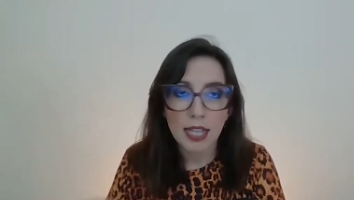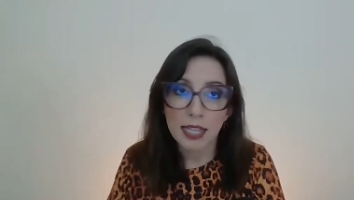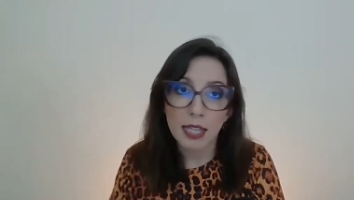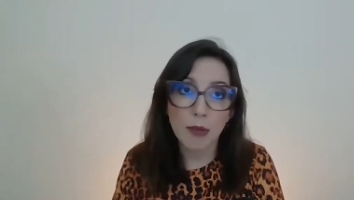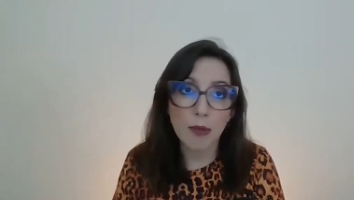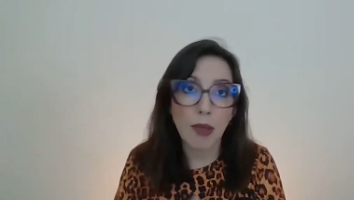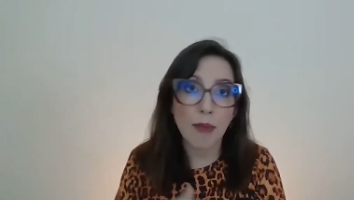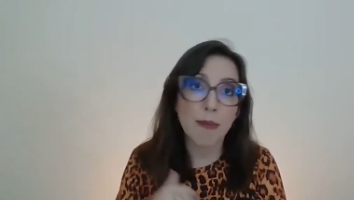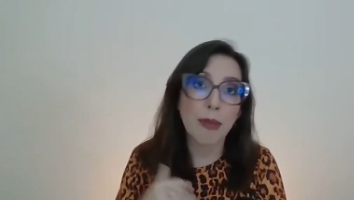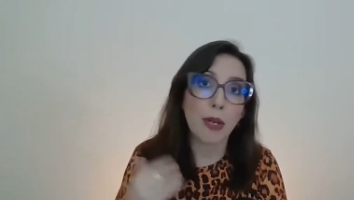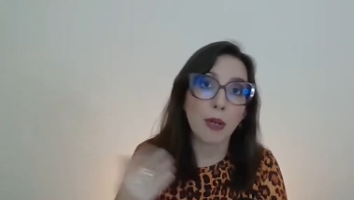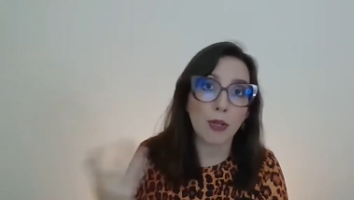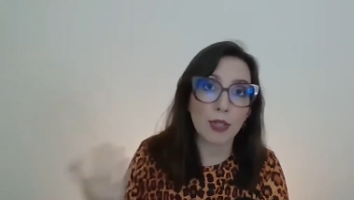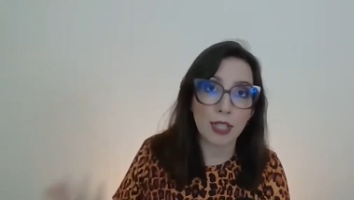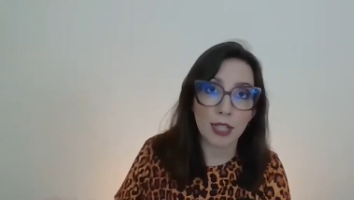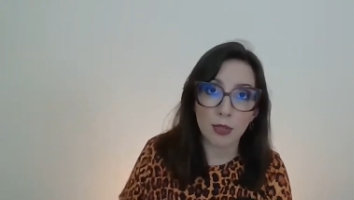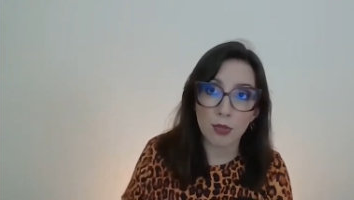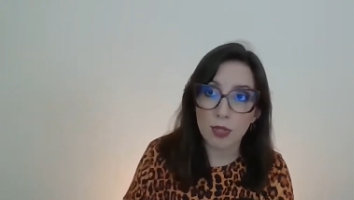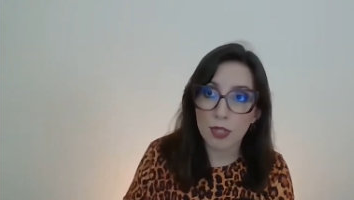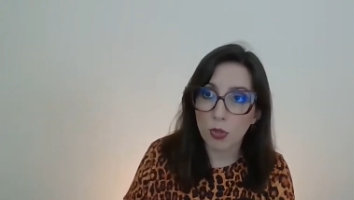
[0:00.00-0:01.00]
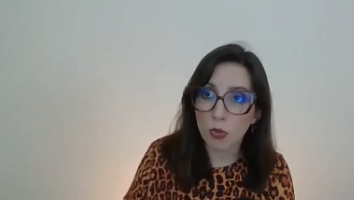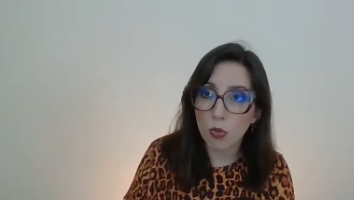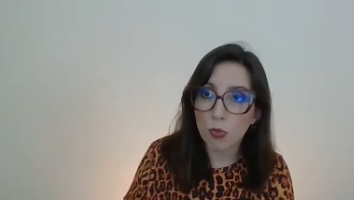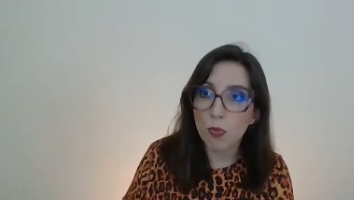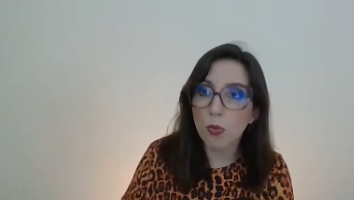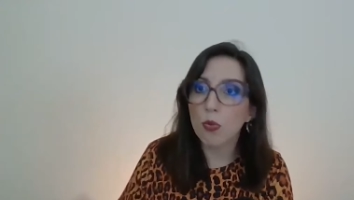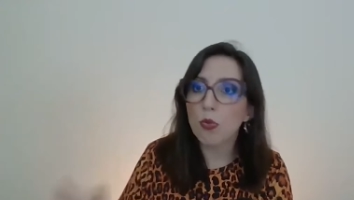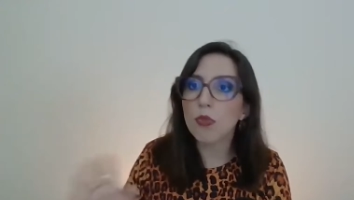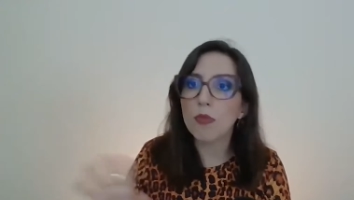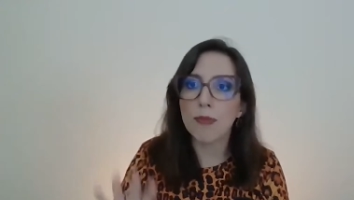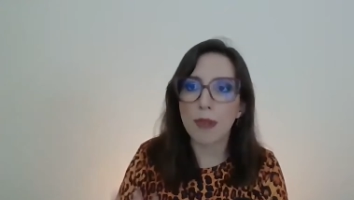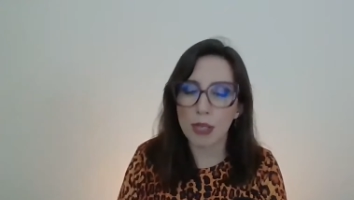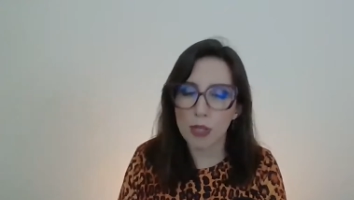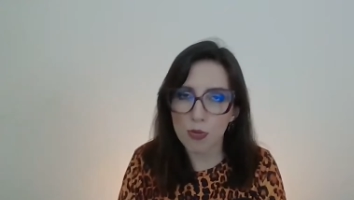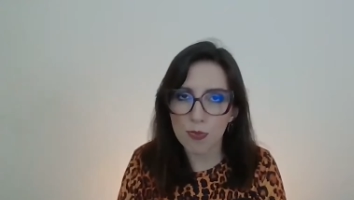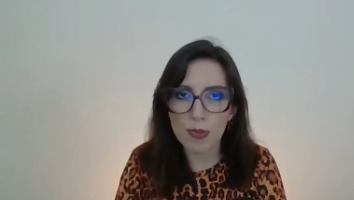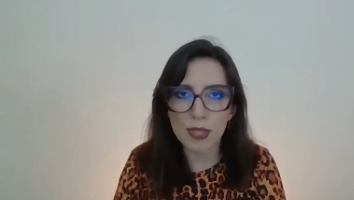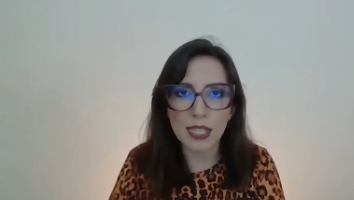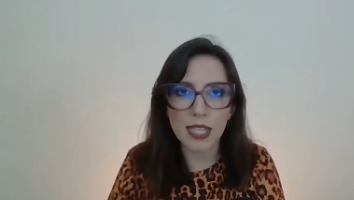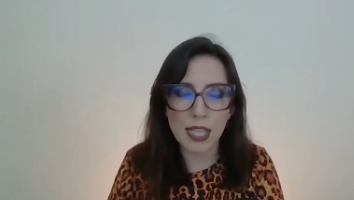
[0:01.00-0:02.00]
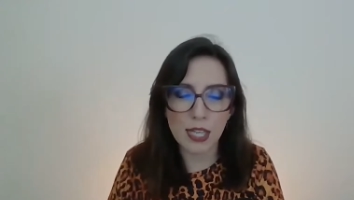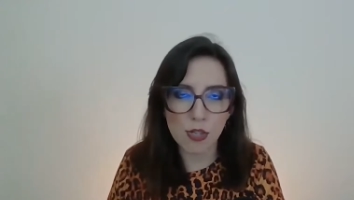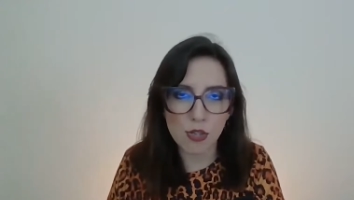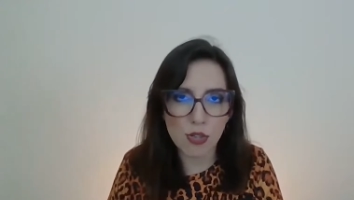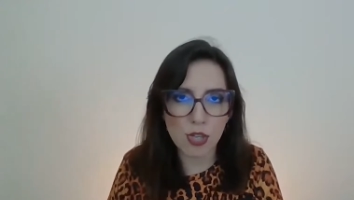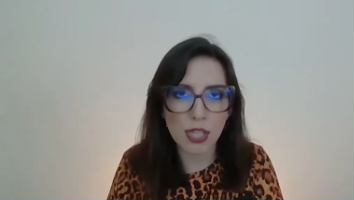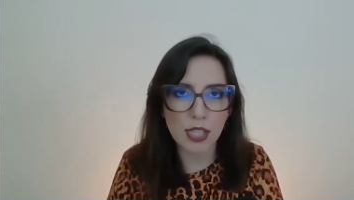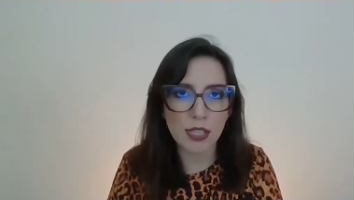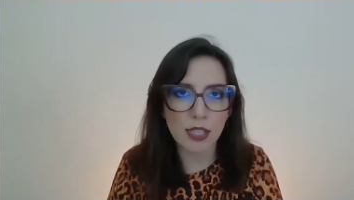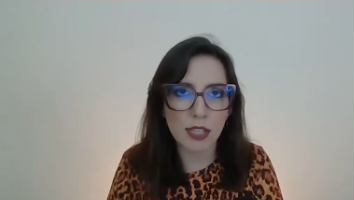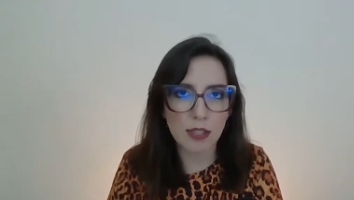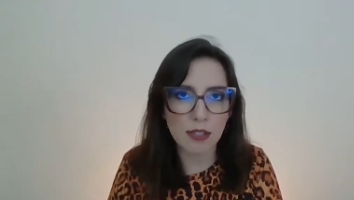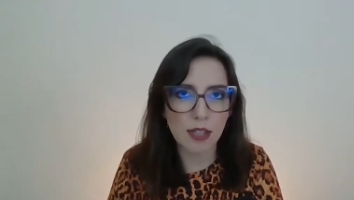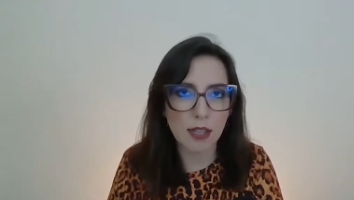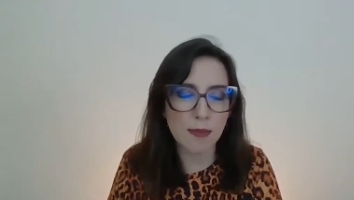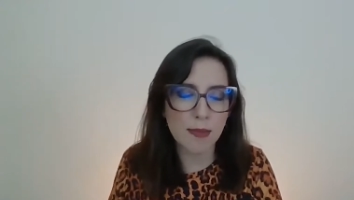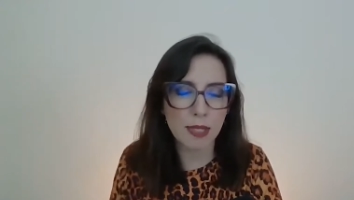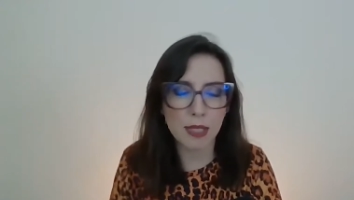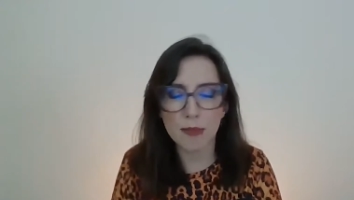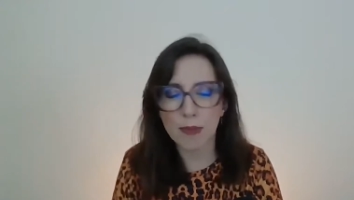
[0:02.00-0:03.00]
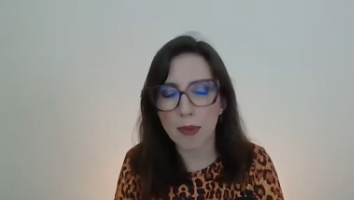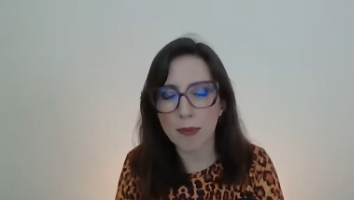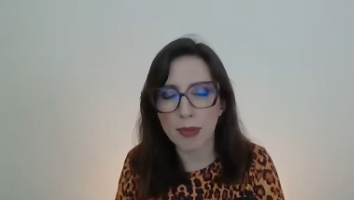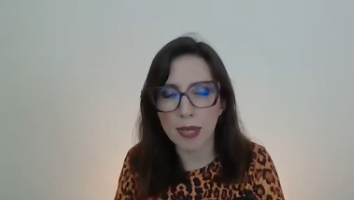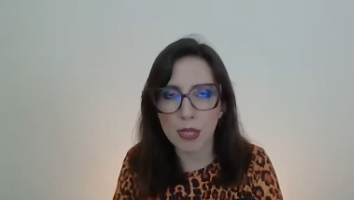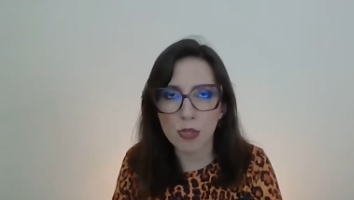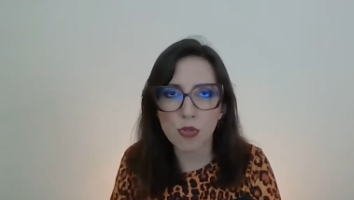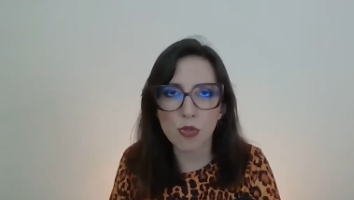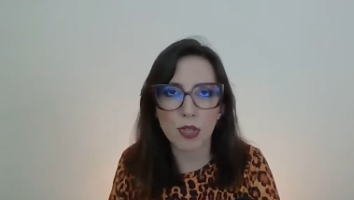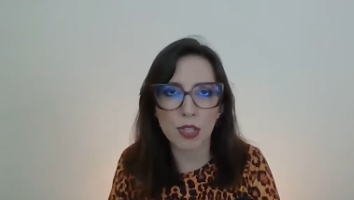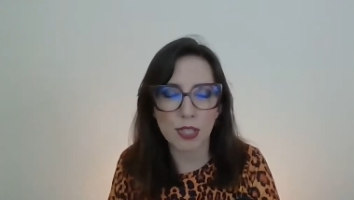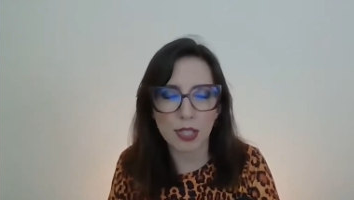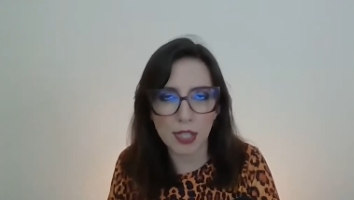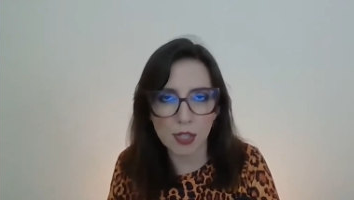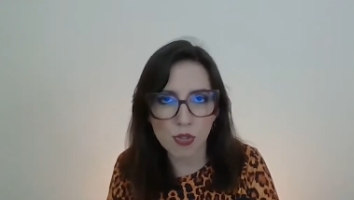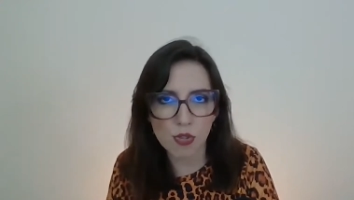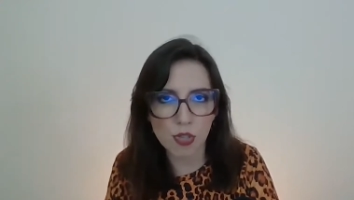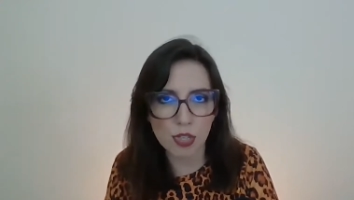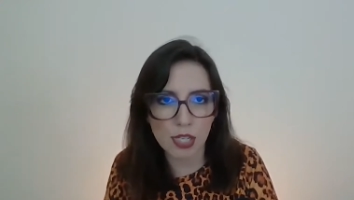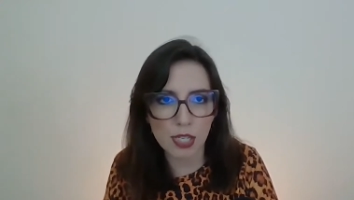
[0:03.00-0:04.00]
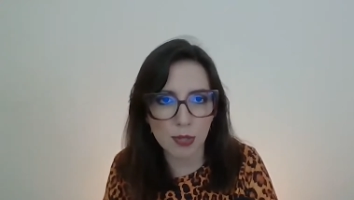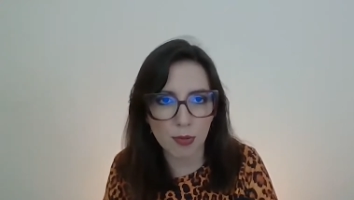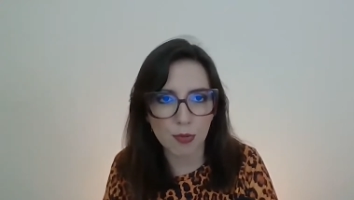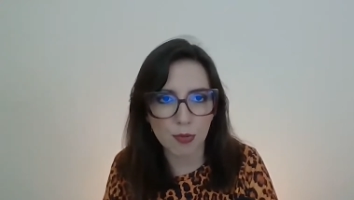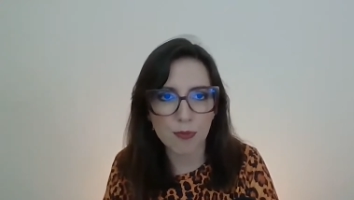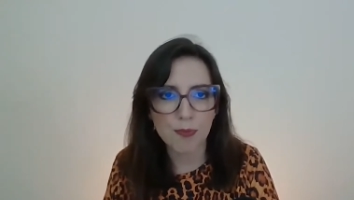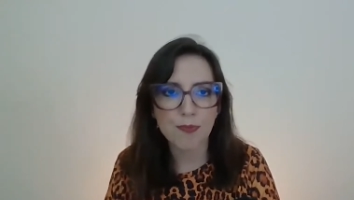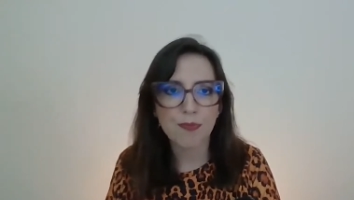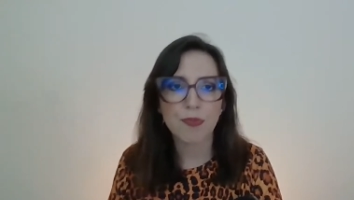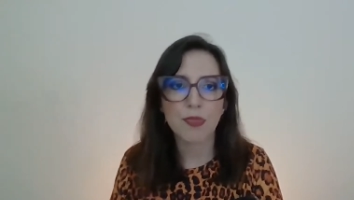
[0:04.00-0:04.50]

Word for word: Não é a melhor tradução do mundo, mas me deixa entender minimamente o que está escrito.